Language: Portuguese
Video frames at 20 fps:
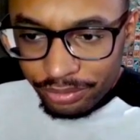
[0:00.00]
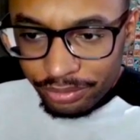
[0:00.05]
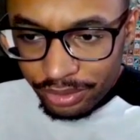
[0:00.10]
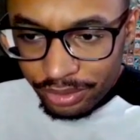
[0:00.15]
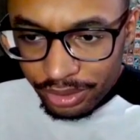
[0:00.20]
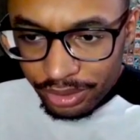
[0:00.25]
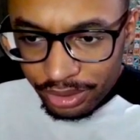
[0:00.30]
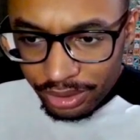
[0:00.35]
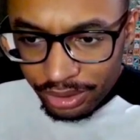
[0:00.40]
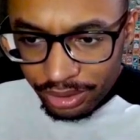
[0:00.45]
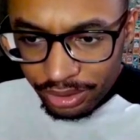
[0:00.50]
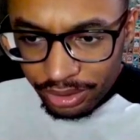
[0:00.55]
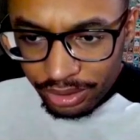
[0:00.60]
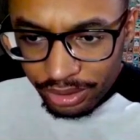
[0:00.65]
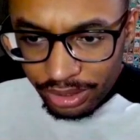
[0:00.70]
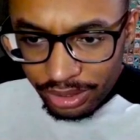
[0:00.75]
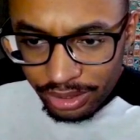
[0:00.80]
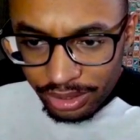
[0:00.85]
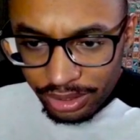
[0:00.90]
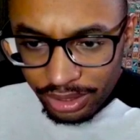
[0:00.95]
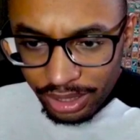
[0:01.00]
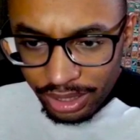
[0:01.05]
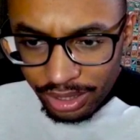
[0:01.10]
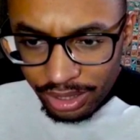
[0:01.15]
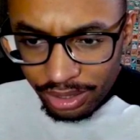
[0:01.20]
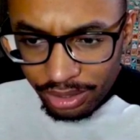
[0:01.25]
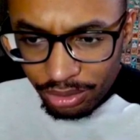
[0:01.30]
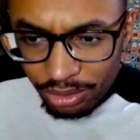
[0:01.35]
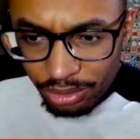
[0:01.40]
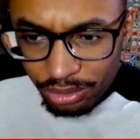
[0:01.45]
Ah,
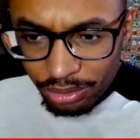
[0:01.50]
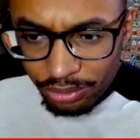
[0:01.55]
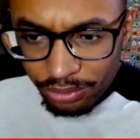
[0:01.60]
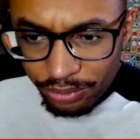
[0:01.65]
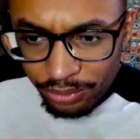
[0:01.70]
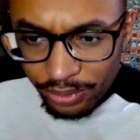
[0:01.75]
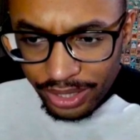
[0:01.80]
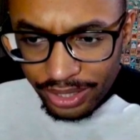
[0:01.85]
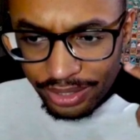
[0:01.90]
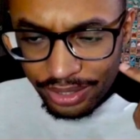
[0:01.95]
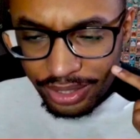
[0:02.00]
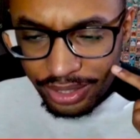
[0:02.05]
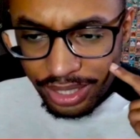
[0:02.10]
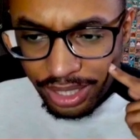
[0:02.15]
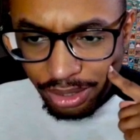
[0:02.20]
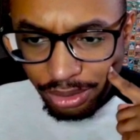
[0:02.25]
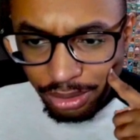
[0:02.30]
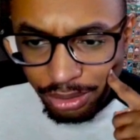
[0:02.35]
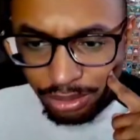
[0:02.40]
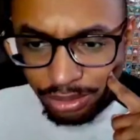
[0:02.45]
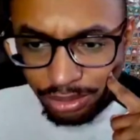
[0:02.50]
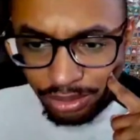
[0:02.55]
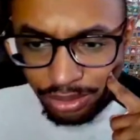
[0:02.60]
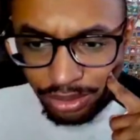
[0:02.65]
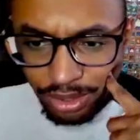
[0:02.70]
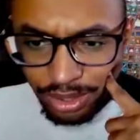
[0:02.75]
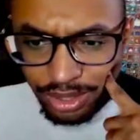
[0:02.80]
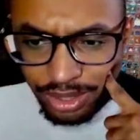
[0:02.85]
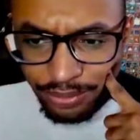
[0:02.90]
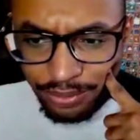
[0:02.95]
listado, face down.
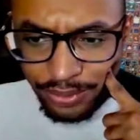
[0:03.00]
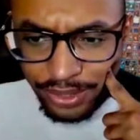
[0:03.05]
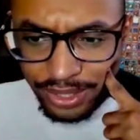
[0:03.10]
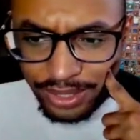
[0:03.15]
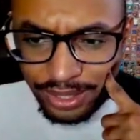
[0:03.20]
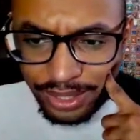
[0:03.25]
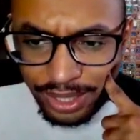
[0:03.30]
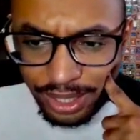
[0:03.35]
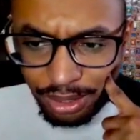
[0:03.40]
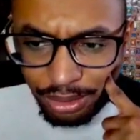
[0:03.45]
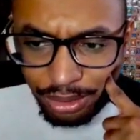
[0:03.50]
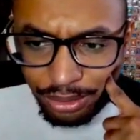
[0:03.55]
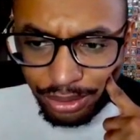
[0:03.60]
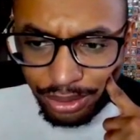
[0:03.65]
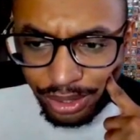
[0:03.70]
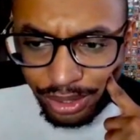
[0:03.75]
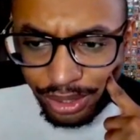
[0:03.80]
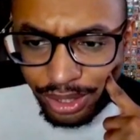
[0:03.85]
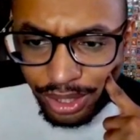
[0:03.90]
Nossa, face down?